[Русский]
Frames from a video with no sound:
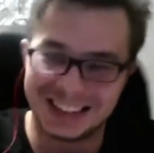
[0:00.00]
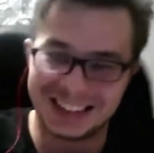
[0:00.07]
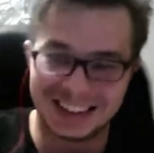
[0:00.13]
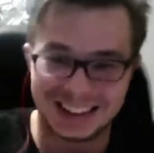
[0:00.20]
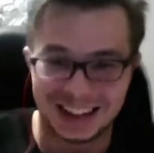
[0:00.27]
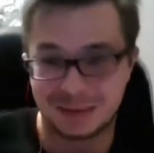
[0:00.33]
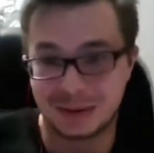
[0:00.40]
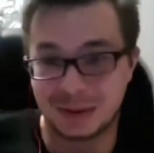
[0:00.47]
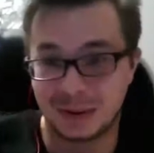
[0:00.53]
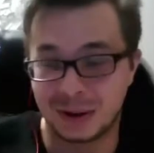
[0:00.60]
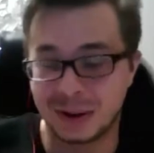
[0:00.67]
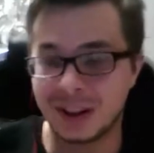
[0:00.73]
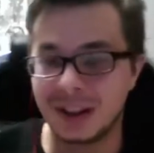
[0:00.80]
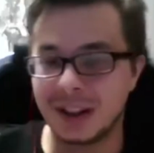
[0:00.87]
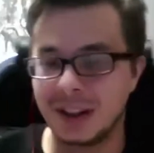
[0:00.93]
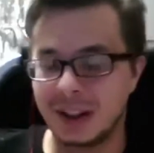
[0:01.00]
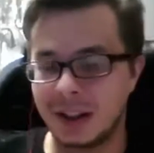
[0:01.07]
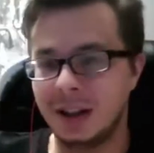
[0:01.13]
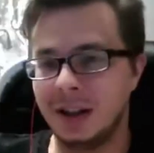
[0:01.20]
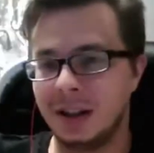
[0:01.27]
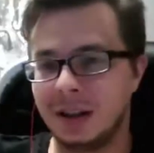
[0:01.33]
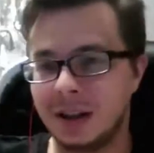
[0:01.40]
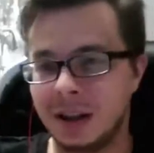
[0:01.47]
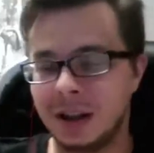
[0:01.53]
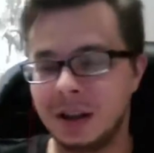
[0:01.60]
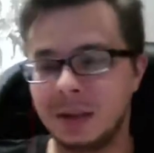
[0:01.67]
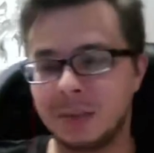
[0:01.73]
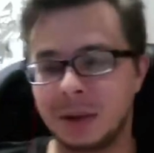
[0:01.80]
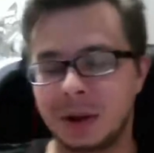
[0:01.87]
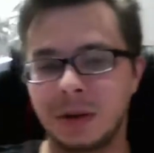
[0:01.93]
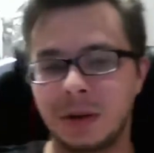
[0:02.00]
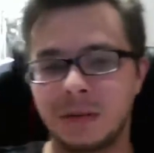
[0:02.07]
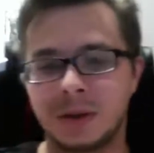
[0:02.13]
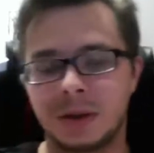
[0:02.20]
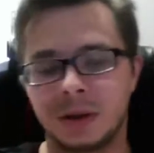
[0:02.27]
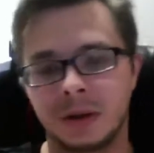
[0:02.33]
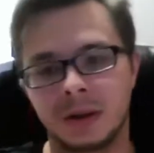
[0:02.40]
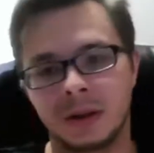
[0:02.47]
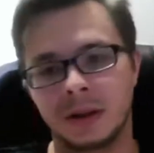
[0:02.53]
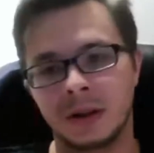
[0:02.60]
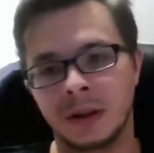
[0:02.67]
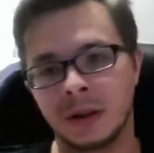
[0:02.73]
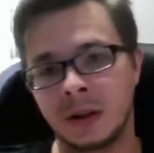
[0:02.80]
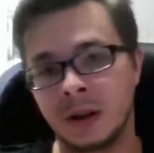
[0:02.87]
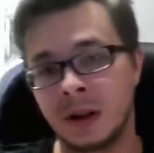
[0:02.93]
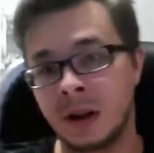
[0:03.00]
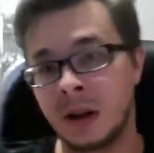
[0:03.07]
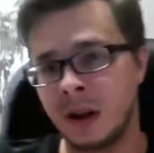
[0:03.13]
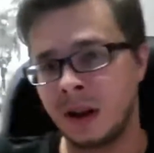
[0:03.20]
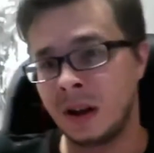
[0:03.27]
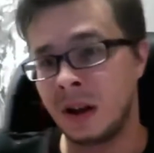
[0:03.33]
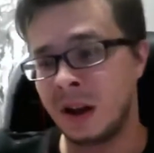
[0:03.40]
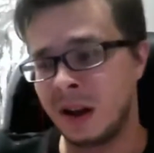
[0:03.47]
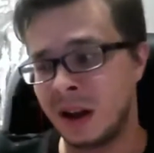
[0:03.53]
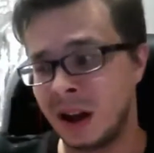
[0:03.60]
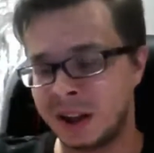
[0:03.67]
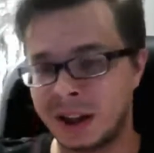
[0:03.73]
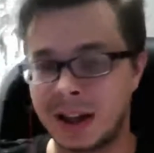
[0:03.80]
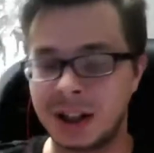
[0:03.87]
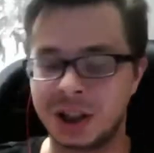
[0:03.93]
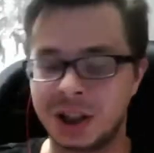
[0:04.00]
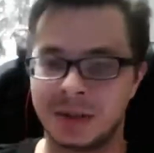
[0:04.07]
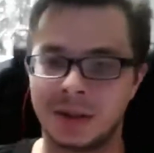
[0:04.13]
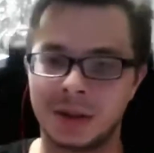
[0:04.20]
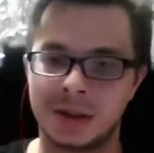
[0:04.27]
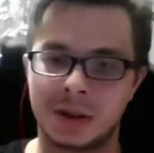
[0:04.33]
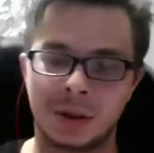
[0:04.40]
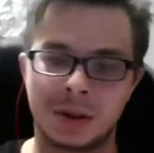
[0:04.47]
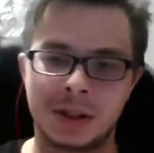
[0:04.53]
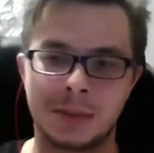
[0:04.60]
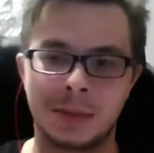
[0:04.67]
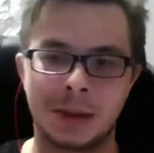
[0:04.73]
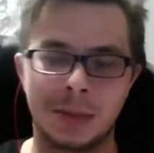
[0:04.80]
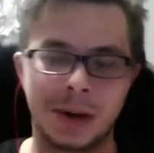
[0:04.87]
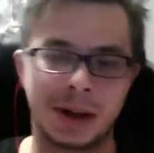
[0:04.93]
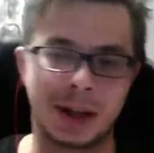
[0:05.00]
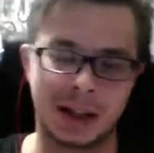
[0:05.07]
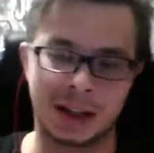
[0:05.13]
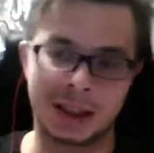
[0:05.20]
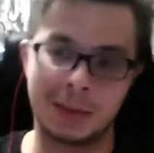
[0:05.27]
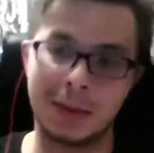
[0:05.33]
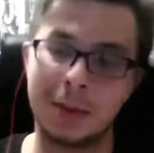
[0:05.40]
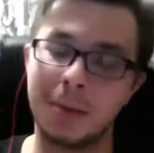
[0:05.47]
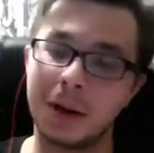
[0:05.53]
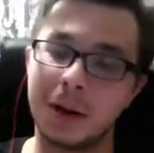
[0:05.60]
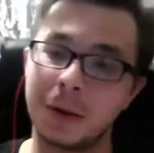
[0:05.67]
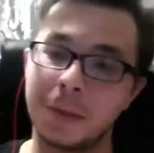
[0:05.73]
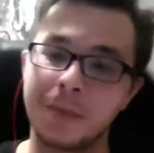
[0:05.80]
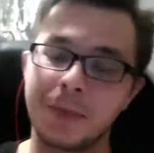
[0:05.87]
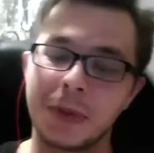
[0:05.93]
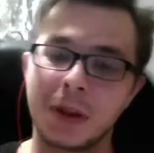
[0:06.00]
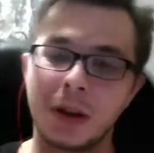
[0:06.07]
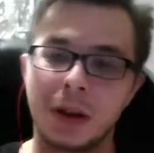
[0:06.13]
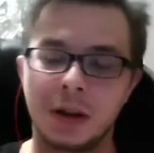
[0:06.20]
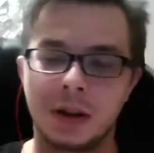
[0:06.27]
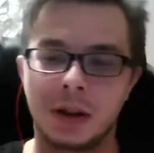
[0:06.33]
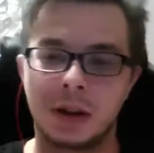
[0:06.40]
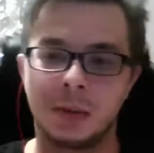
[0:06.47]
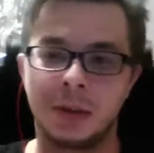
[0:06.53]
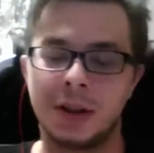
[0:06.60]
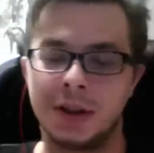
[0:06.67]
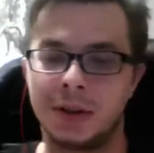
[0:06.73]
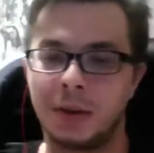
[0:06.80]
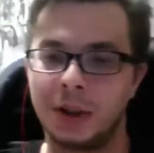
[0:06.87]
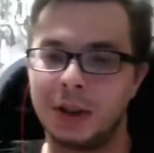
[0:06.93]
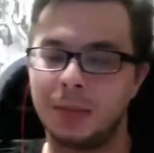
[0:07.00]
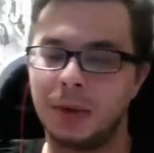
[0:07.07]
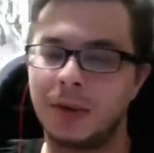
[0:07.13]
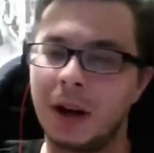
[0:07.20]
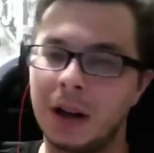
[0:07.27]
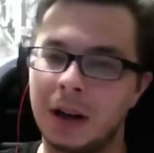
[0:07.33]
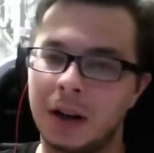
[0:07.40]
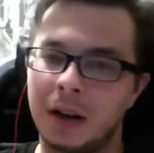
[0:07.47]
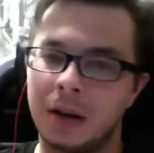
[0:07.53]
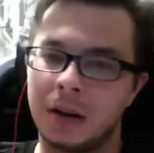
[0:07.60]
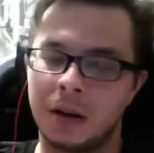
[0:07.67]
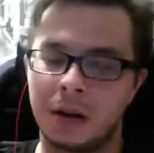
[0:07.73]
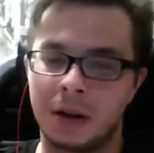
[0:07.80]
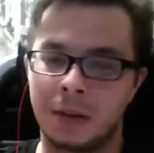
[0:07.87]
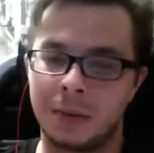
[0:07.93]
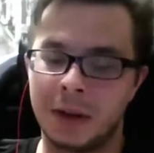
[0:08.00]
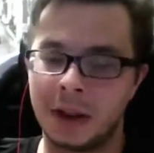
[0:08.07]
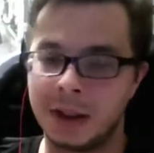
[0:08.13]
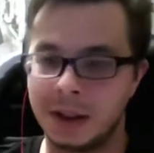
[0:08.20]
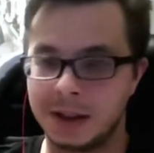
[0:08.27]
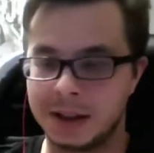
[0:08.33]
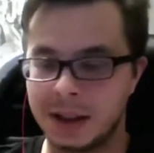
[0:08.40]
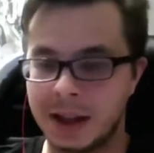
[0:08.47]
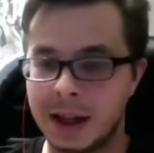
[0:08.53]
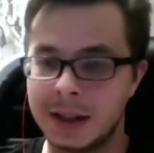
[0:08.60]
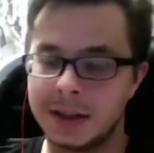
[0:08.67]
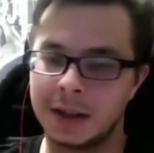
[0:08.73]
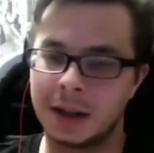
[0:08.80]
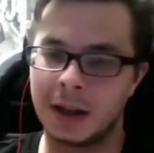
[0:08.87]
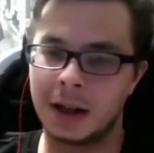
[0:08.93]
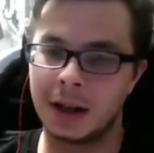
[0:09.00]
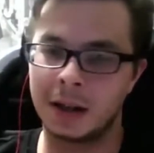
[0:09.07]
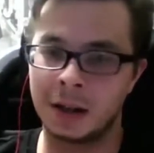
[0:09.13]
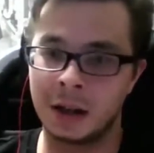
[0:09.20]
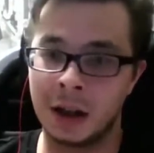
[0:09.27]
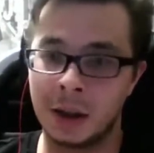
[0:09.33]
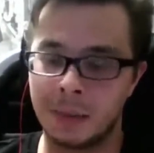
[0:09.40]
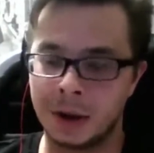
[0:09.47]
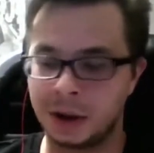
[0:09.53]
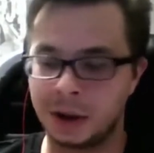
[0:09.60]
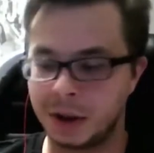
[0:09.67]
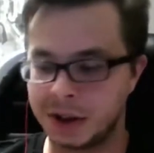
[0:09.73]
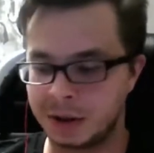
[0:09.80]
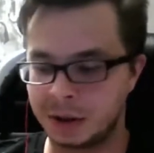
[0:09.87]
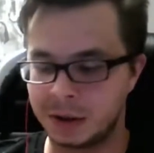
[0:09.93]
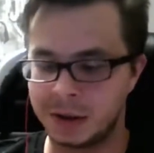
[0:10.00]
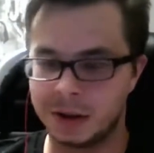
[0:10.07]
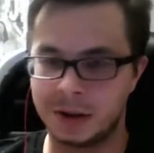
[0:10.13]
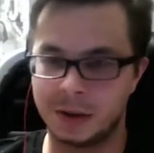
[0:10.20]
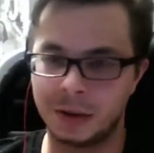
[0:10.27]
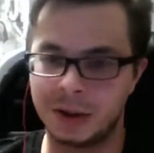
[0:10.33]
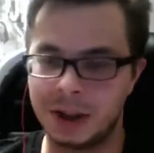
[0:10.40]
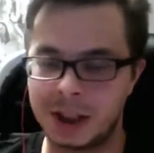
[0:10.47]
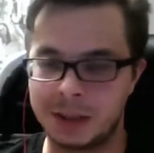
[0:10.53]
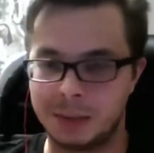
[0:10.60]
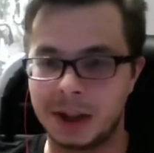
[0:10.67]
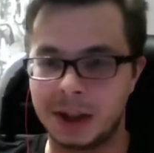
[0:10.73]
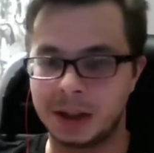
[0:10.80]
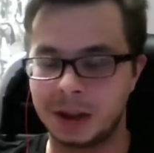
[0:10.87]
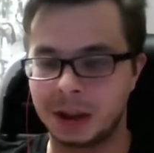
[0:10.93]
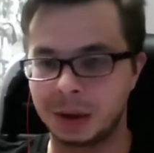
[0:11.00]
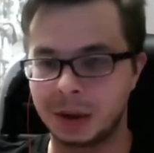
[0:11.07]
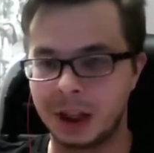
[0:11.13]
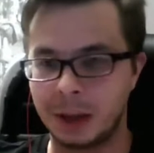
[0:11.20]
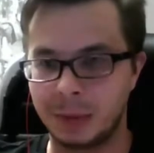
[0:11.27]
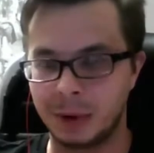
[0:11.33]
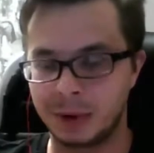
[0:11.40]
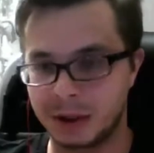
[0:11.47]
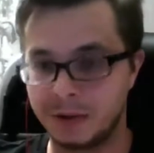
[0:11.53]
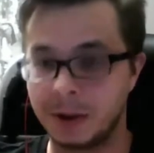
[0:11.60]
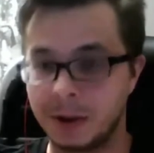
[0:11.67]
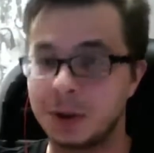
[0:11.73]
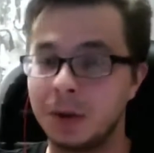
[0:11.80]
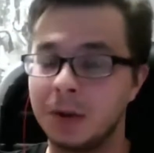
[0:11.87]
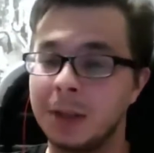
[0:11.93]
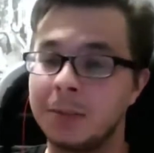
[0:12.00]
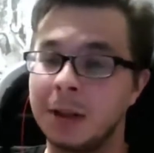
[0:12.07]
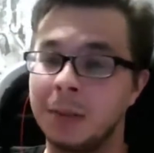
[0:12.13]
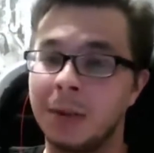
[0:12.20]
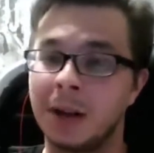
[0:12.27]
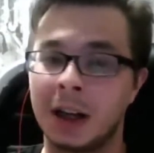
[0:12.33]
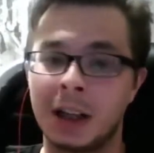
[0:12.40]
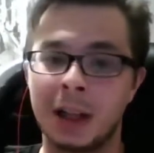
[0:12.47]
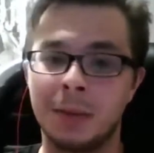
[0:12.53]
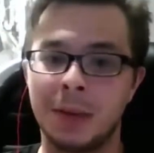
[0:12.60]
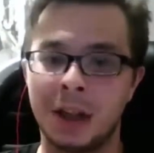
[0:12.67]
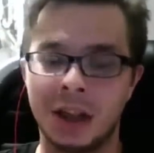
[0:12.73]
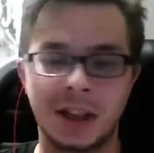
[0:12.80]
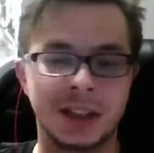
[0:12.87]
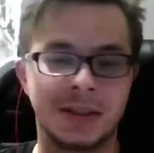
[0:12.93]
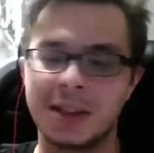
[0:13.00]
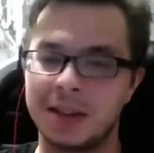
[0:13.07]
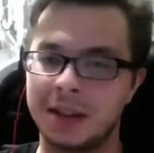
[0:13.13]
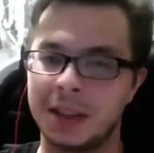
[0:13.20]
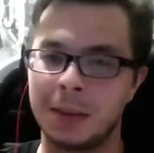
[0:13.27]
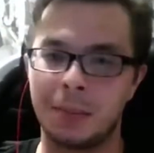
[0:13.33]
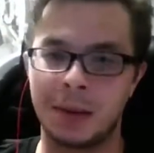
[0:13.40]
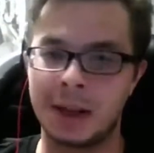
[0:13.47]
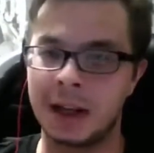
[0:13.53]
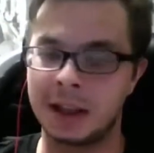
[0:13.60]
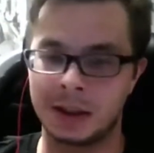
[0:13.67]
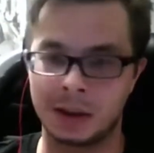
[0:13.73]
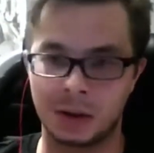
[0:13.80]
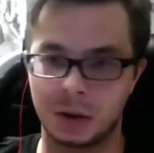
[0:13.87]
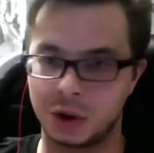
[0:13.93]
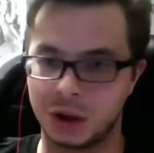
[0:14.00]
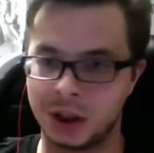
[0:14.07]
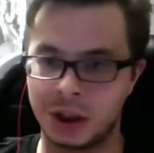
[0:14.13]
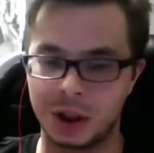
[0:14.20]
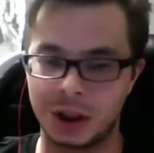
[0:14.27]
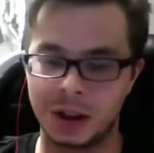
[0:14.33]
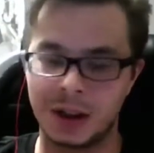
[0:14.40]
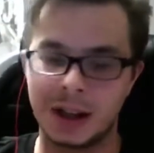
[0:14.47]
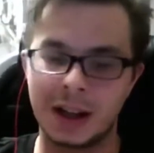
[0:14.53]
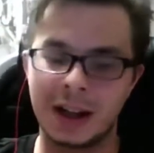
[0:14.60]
И как бы вот. И это потом все я наращивается. То есть, например, как, как с мебелью. Мне сегодня буквально прилетел заказ на я партнерство. То есть, ну, есть проекты, которые я беру за фиксу, например, они мне неизвестны, непонятная сложная ниша.